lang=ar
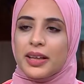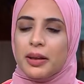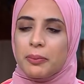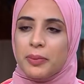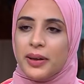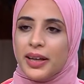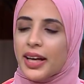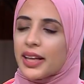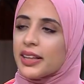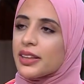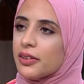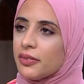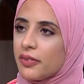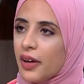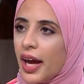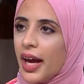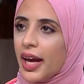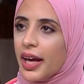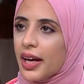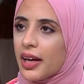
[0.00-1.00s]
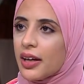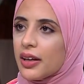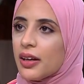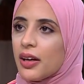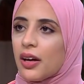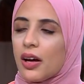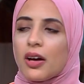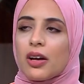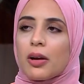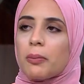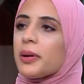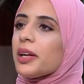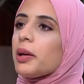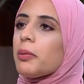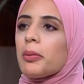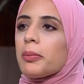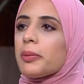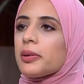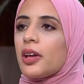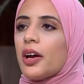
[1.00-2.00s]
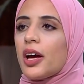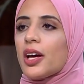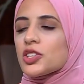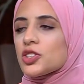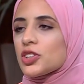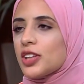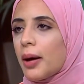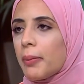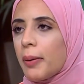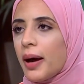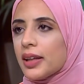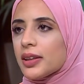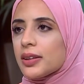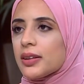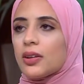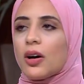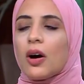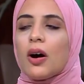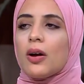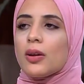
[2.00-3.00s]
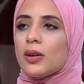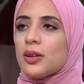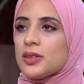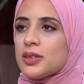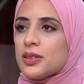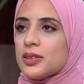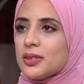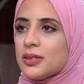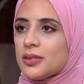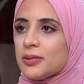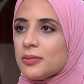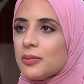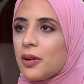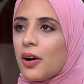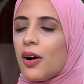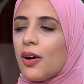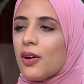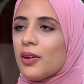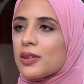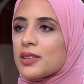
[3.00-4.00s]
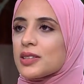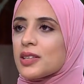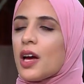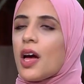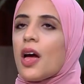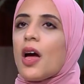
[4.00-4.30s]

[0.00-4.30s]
بيجد في حاجه ربنا ما بيضيعش تعب حد خالص خالص